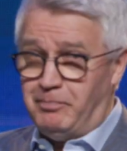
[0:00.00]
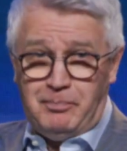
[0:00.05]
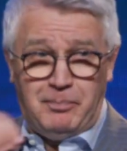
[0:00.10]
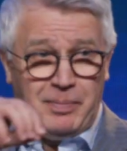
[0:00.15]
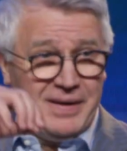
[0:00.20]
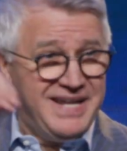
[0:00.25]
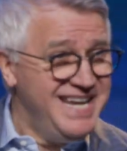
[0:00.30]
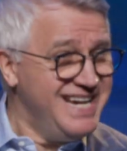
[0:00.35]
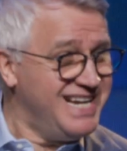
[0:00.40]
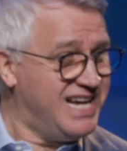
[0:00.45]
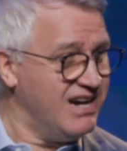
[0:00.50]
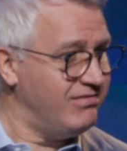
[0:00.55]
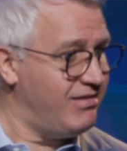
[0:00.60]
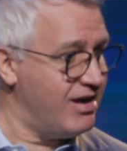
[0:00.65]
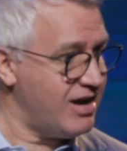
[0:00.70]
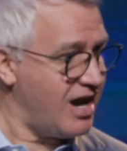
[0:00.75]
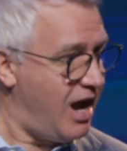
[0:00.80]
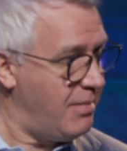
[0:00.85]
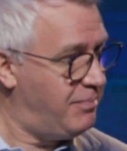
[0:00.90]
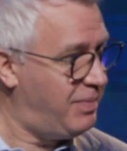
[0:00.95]

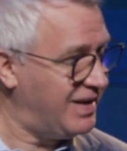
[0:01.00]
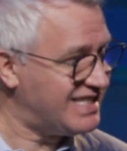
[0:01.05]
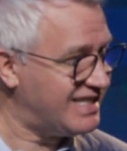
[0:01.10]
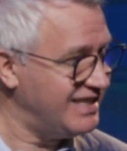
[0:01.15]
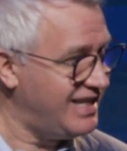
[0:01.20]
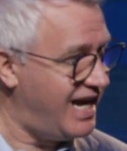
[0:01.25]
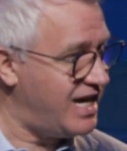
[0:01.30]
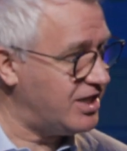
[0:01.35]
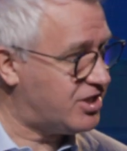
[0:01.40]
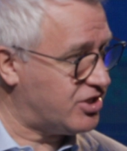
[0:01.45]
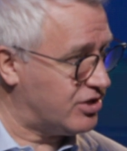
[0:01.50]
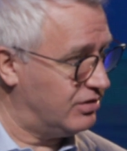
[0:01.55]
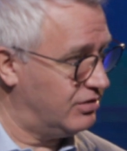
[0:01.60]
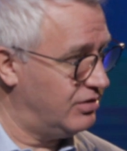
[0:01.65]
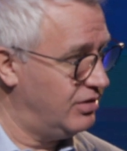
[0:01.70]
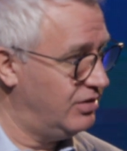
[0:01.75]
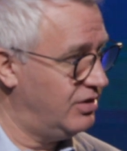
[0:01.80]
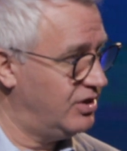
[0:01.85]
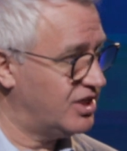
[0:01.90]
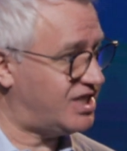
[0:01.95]
Приговор обозначен.
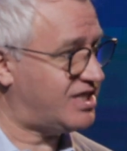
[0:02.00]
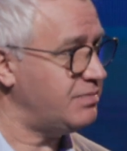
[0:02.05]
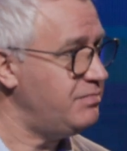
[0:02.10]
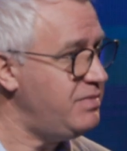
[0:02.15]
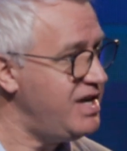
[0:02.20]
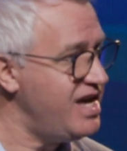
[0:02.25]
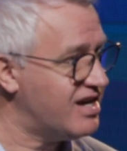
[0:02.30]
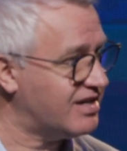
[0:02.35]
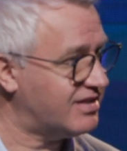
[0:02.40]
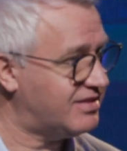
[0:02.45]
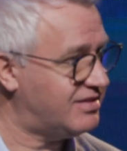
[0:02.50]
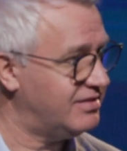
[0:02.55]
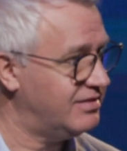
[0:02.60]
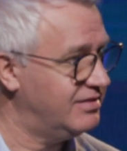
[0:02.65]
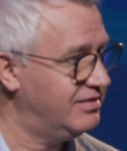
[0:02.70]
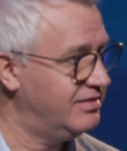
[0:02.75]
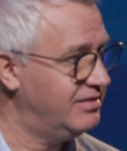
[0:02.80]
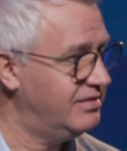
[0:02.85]
Смерть.